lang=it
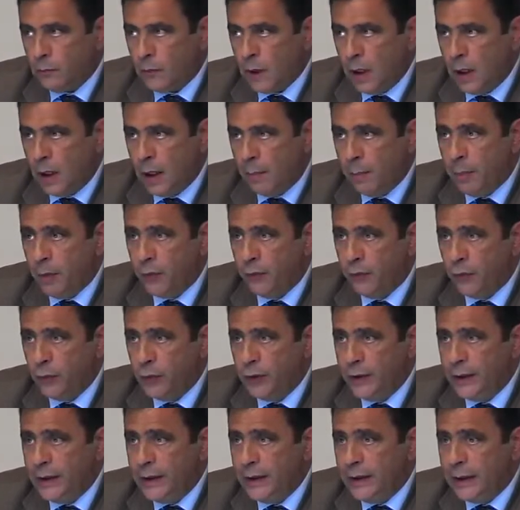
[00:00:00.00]

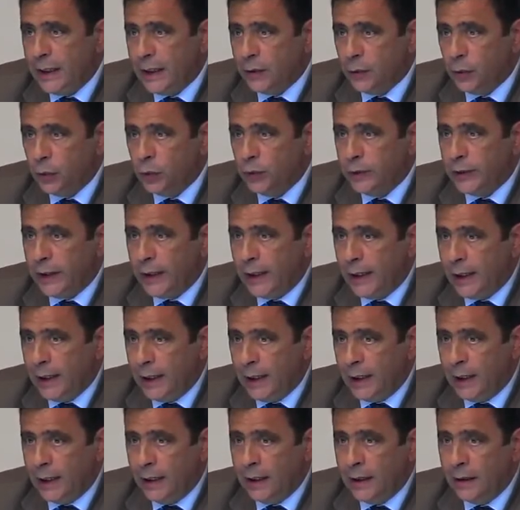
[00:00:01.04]
approfondita tutte
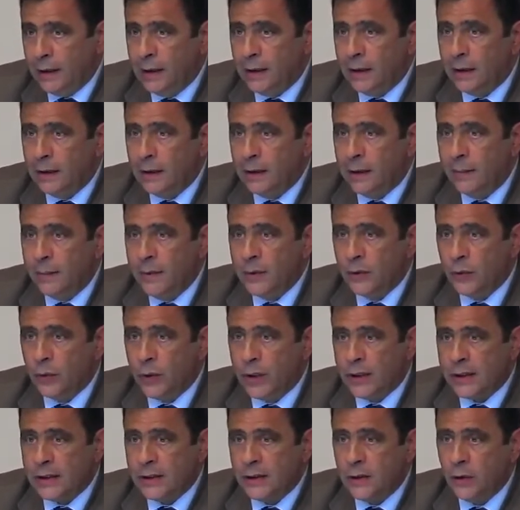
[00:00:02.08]
le, le, le,
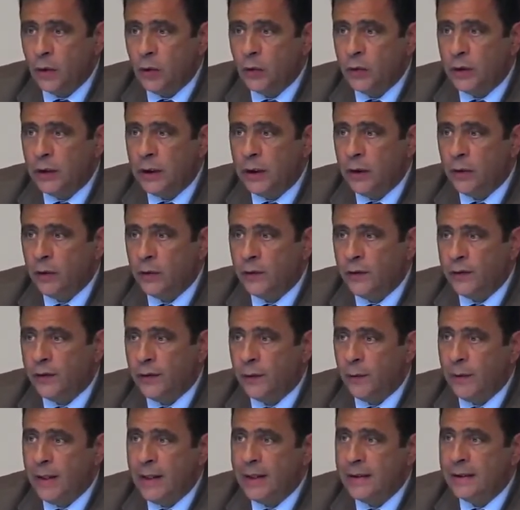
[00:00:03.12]
misurazioni, le
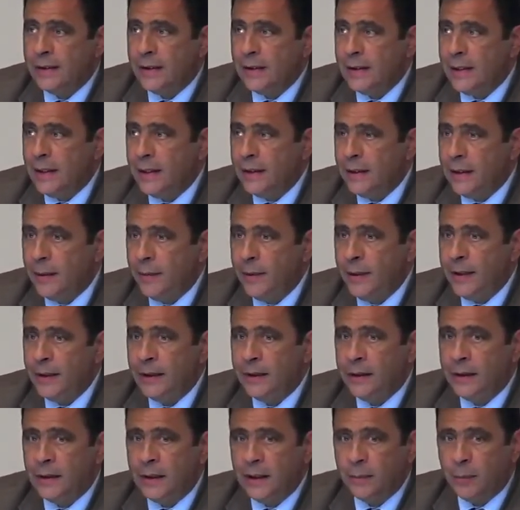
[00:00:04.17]
conseguenze, gli
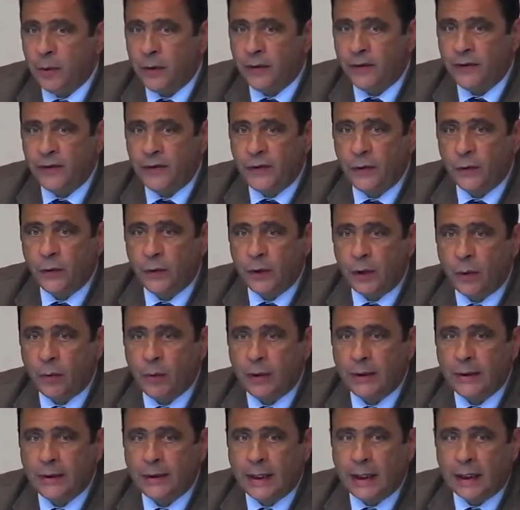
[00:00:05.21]
andamenti, le previsioni e
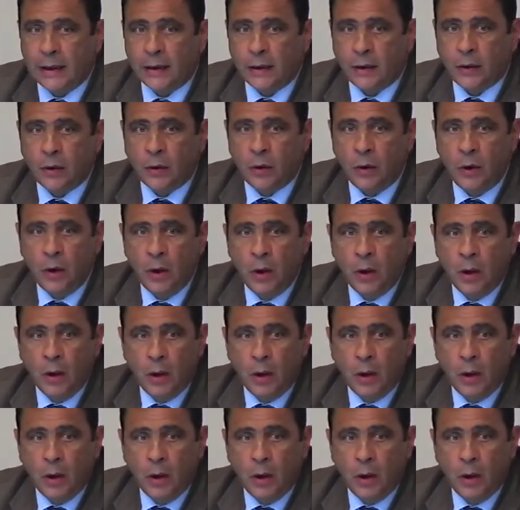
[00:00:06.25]
quant'altro,